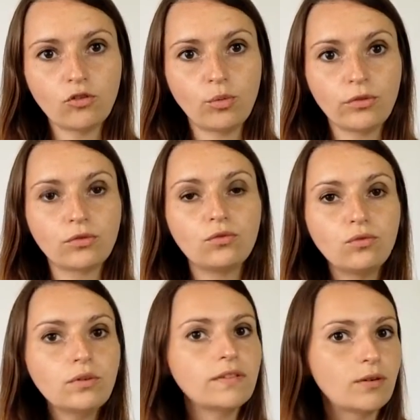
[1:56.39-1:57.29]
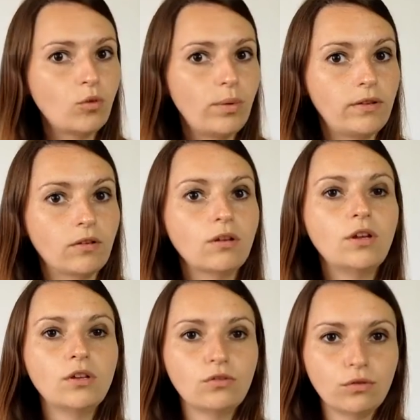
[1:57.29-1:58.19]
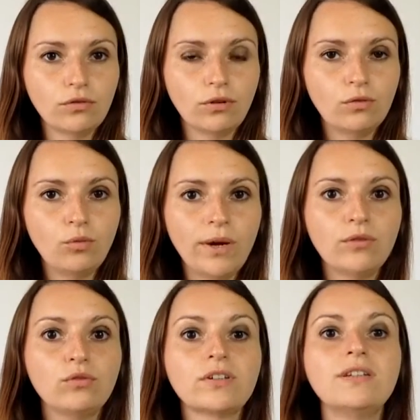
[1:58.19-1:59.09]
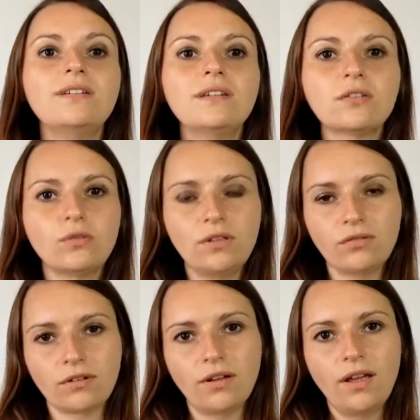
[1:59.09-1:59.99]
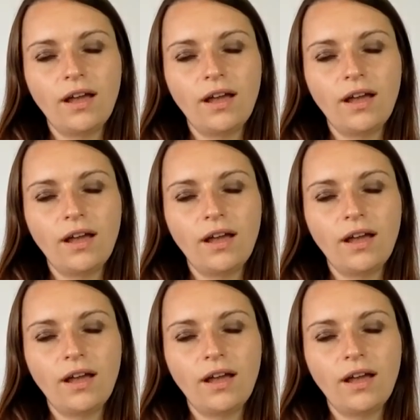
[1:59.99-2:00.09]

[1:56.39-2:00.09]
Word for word: Je pense que tous les accompagnants, sauf ou pas, devraient lire ce livre